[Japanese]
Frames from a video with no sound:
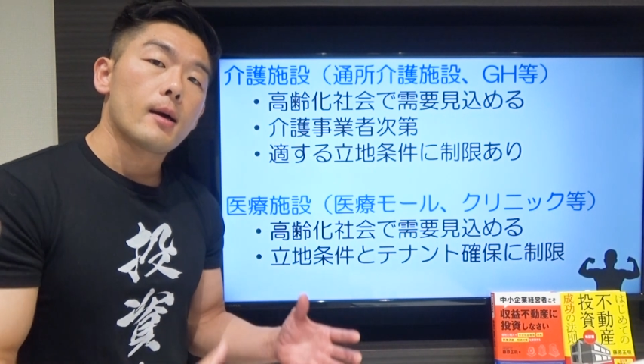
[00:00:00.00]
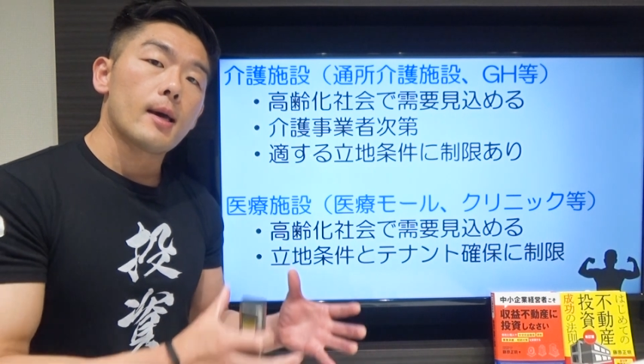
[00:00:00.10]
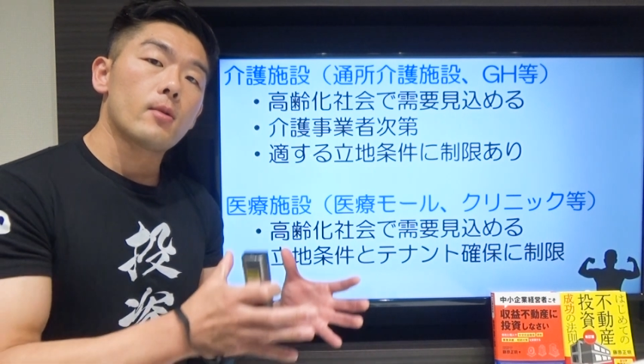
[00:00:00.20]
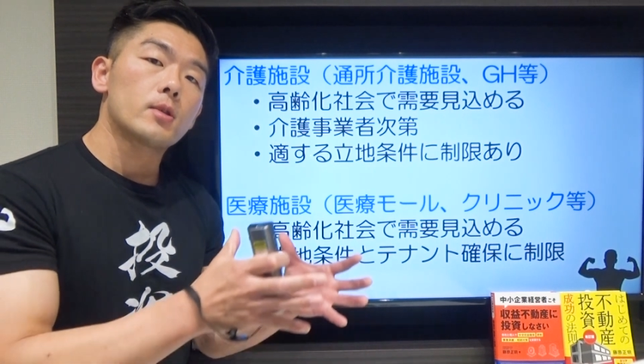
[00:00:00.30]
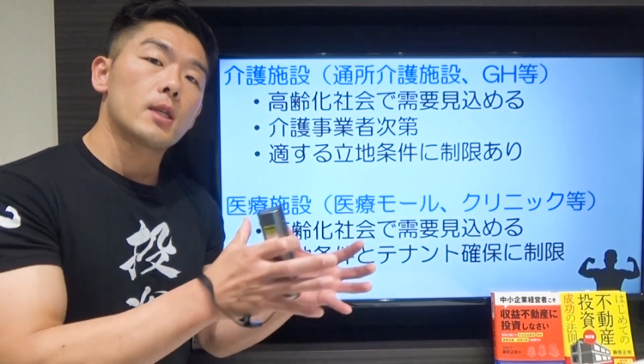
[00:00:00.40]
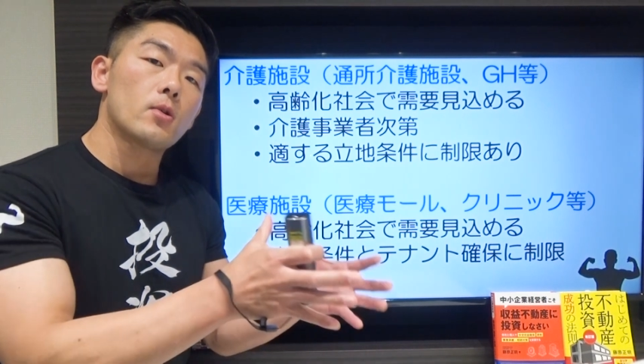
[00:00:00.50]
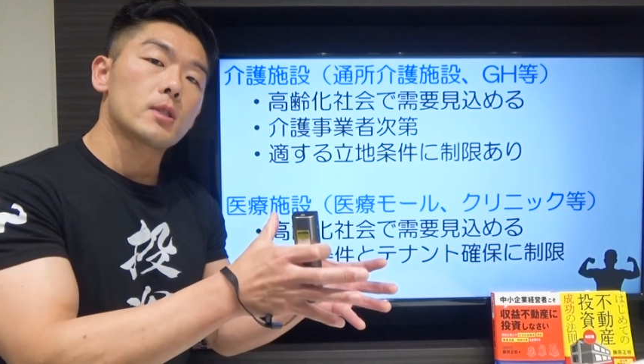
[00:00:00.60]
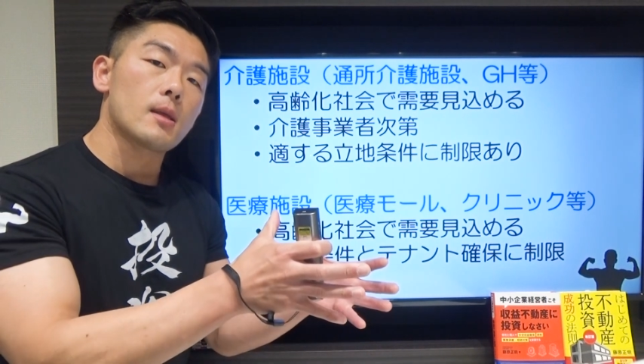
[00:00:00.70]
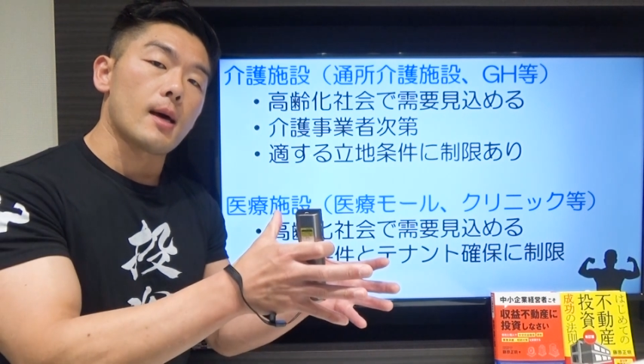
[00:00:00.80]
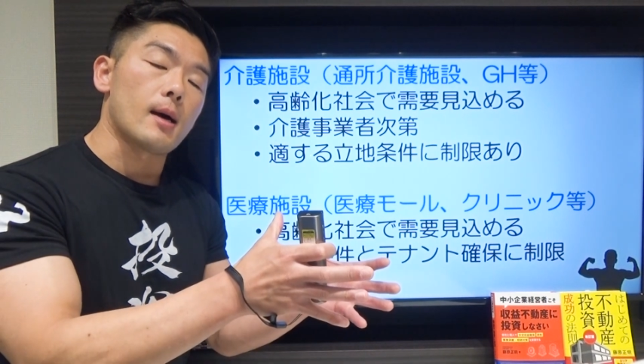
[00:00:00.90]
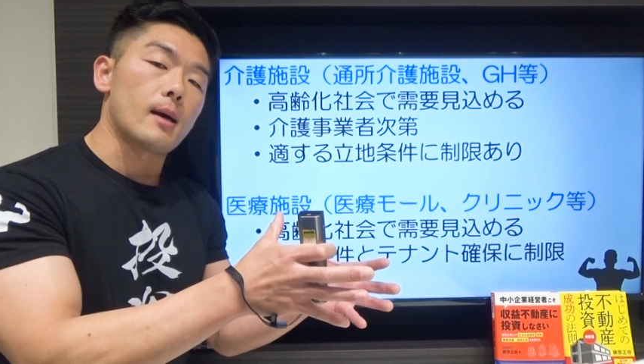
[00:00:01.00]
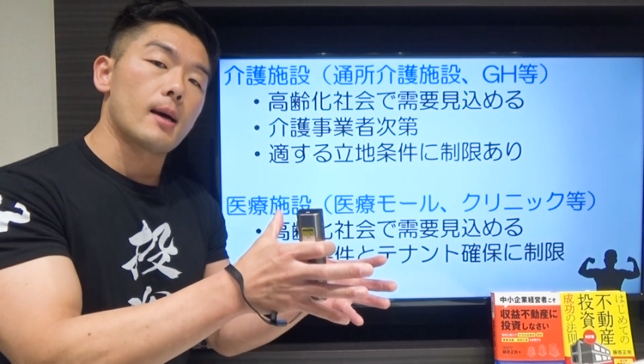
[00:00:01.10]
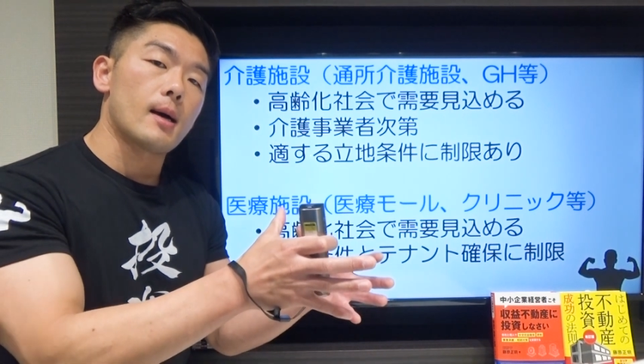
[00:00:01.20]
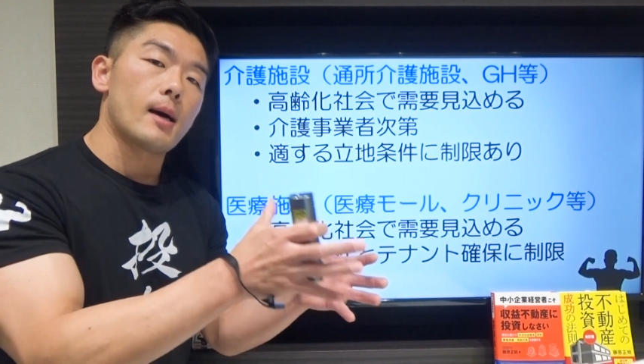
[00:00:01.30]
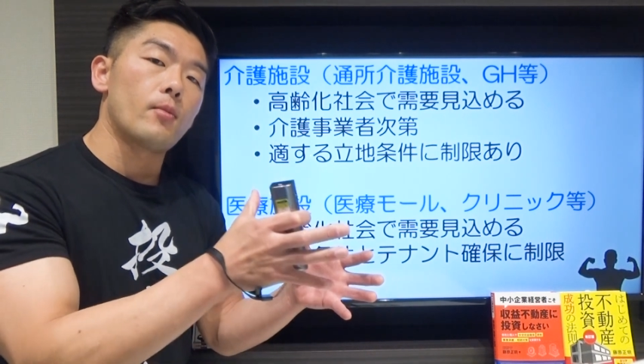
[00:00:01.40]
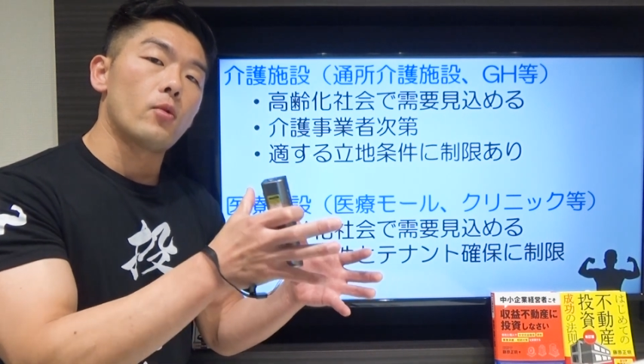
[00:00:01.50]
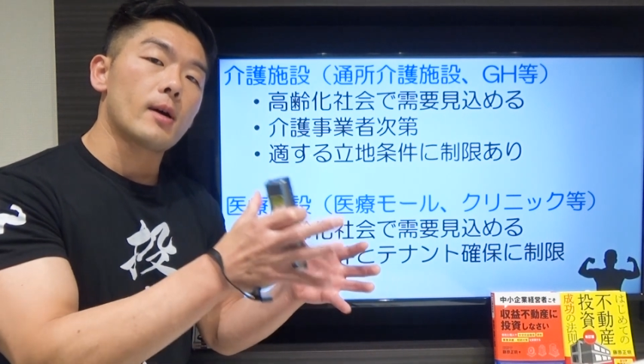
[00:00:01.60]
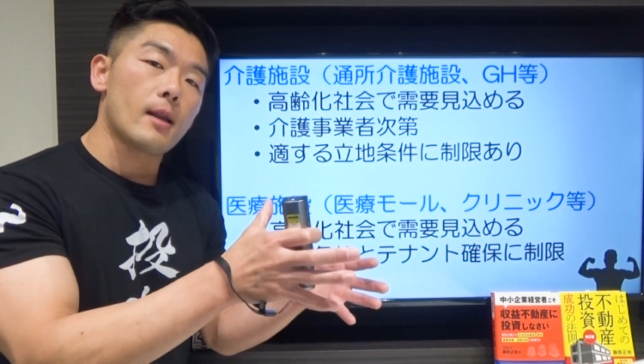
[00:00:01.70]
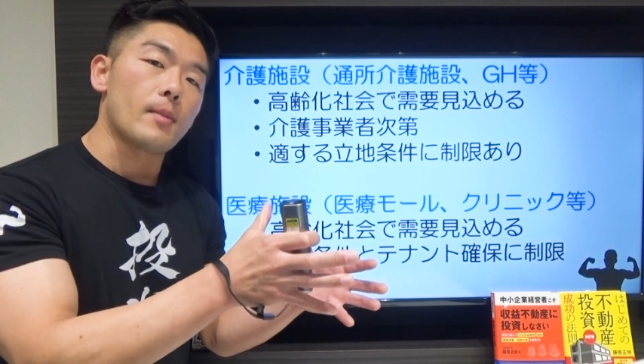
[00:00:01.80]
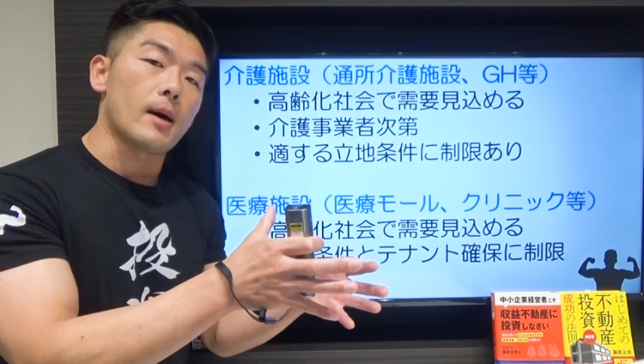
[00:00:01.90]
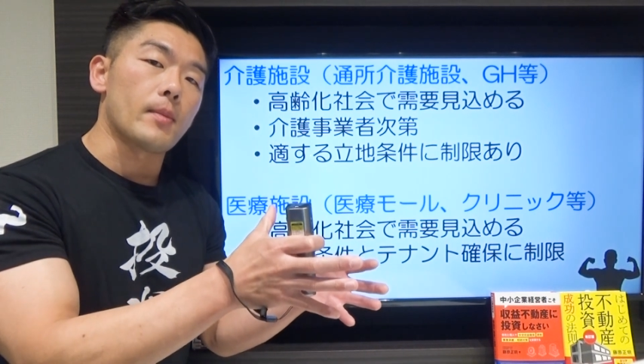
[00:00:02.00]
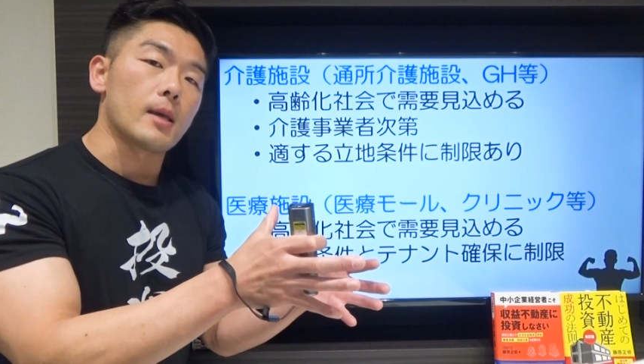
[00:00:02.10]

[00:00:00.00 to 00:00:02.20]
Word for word: 介護事業者さんが儲かれば、